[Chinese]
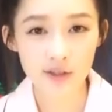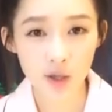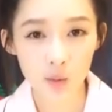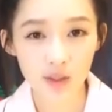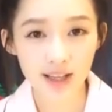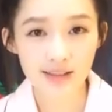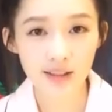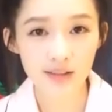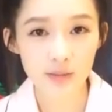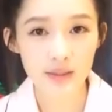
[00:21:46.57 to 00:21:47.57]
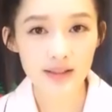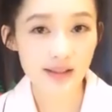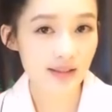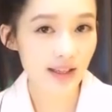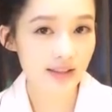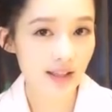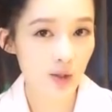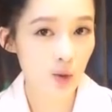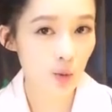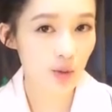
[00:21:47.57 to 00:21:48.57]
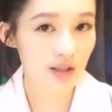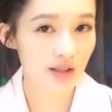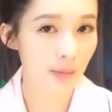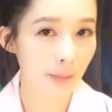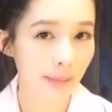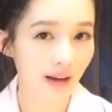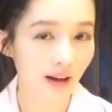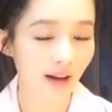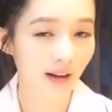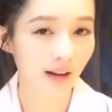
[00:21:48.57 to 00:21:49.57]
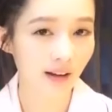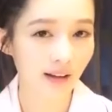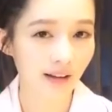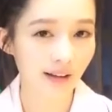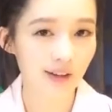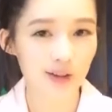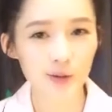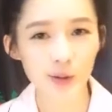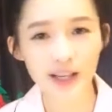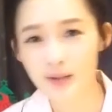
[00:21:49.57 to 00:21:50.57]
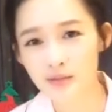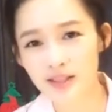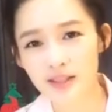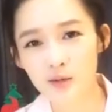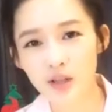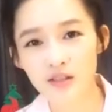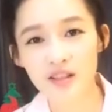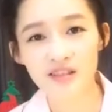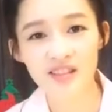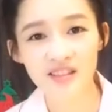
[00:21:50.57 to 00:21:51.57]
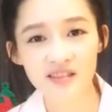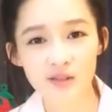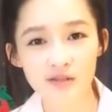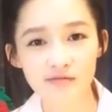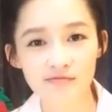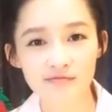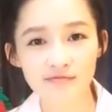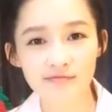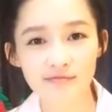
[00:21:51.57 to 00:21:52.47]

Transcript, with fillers: 请让我看到你们现在在说什么。可是我看不见，我好伤心哦。